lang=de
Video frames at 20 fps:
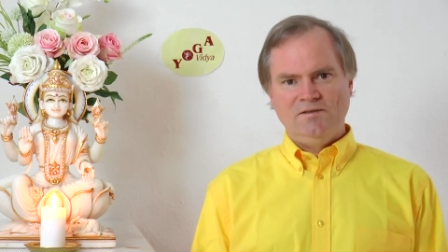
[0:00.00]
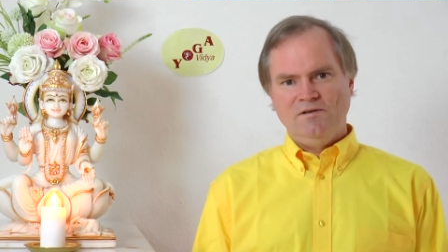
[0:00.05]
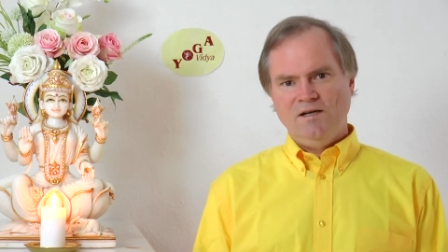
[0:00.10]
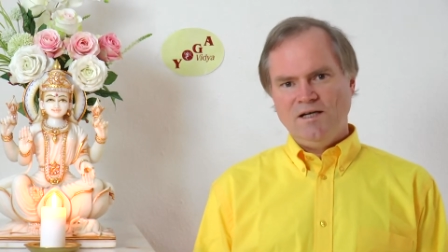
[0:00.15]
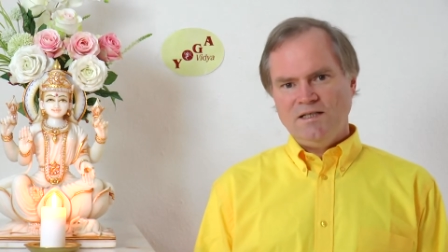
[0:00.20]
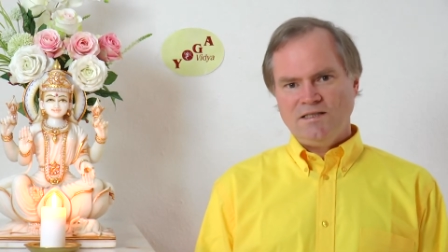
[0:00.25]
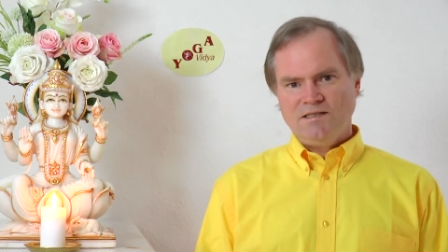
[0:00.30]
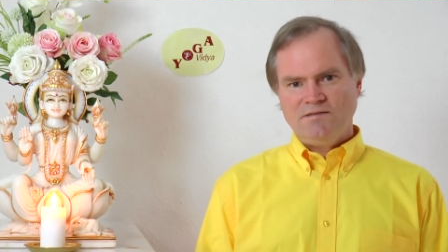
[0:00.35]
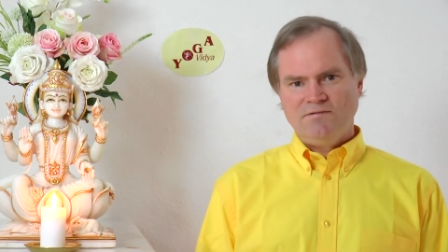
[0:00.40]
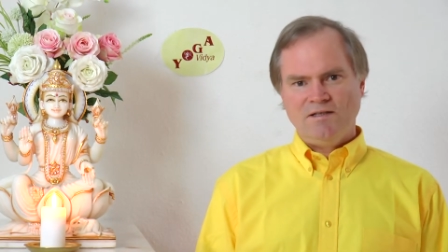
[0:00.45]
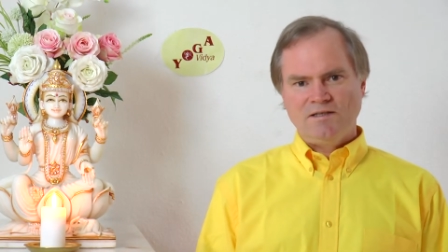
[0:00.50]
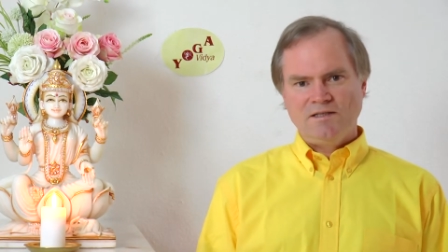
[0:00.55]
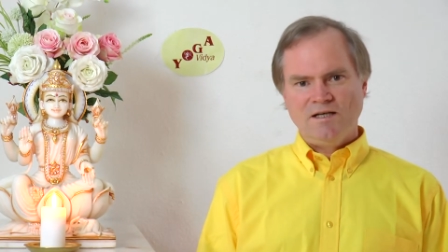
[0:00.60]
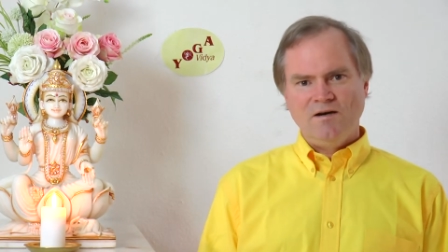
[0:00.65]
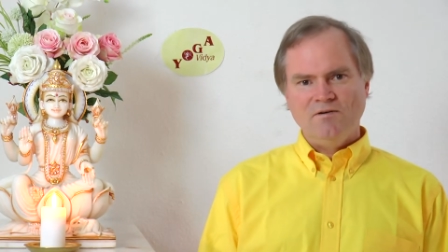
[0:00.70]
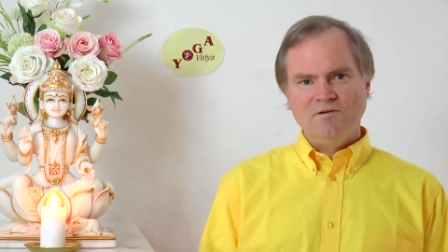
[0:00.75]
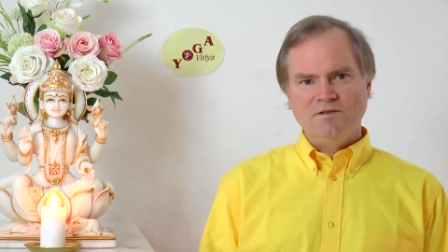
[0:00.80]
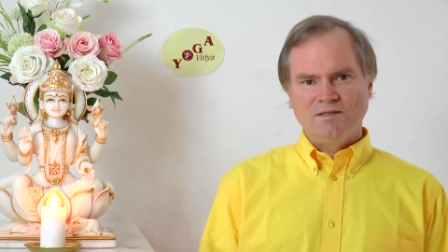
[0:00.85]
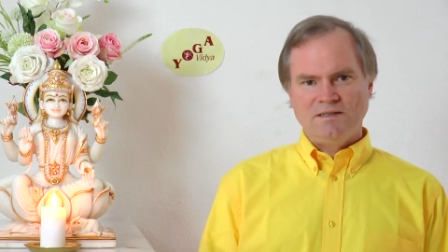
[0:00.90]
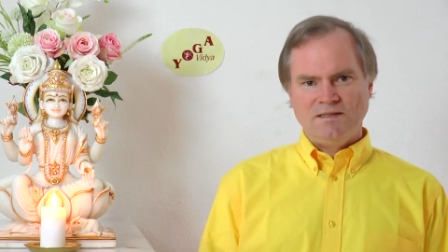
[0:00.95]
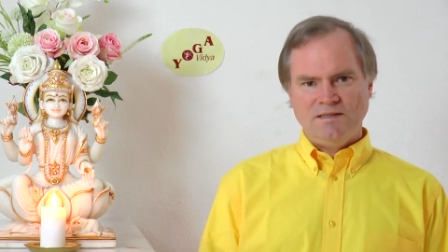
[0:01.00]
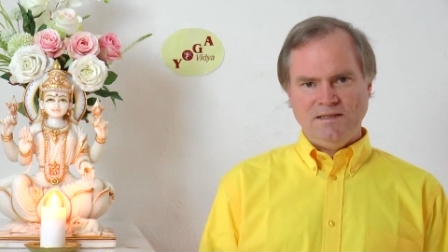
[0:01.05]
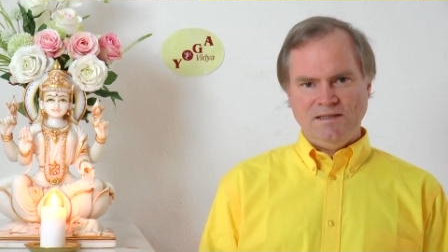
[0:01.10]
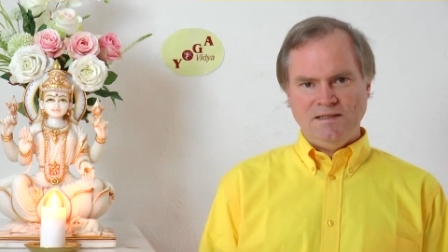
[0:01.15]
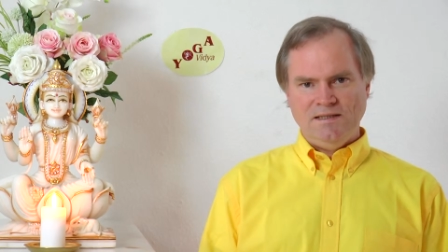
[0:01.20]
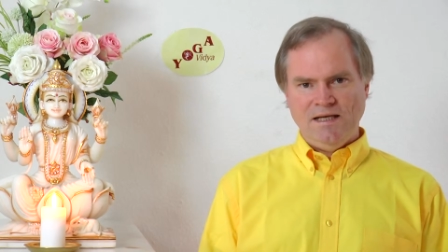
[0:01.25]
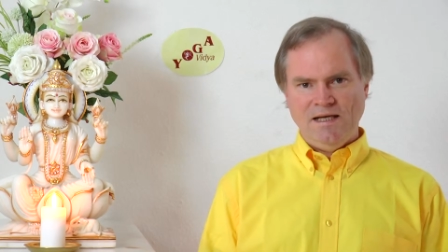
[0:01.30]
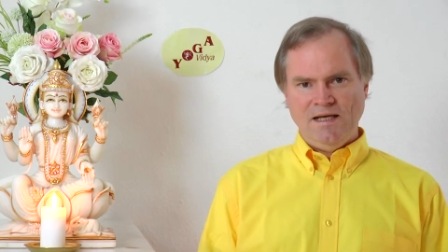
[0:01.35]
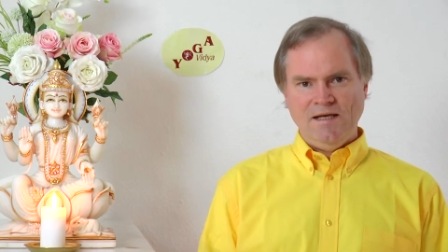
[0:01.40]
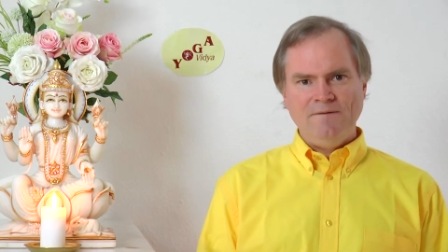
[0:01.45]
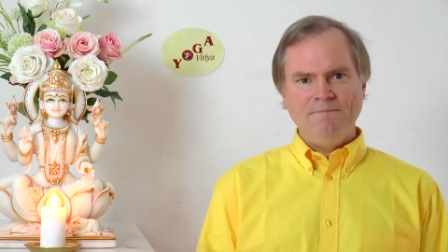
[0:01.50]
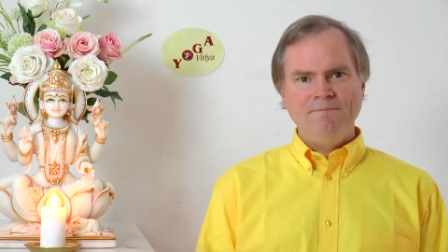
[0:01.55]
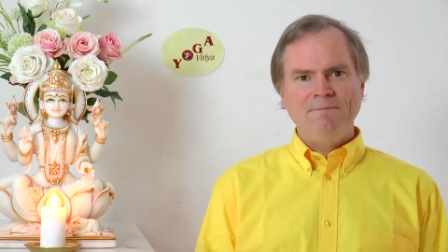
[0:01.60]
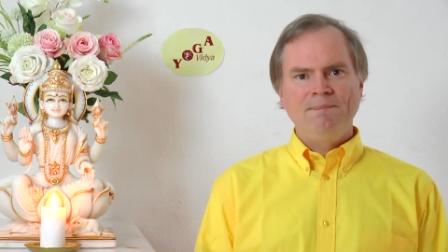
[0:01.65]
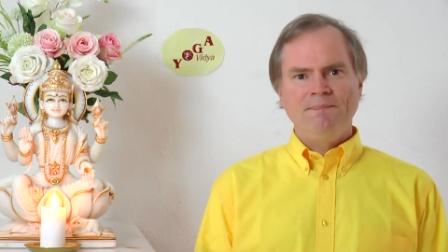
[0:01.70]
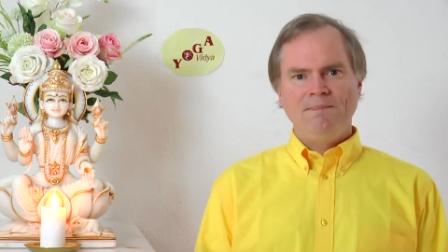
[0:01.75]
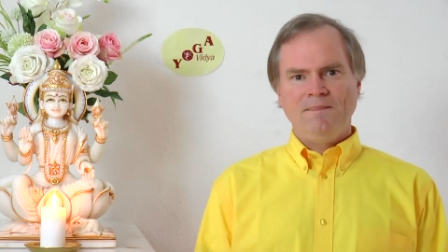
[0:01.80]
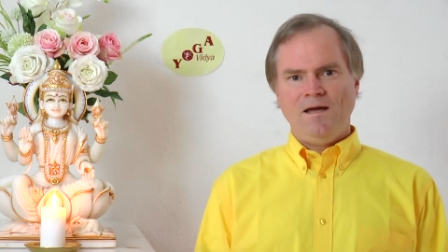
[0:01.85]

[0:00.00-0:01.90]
Du hast zwar tausend Ideen,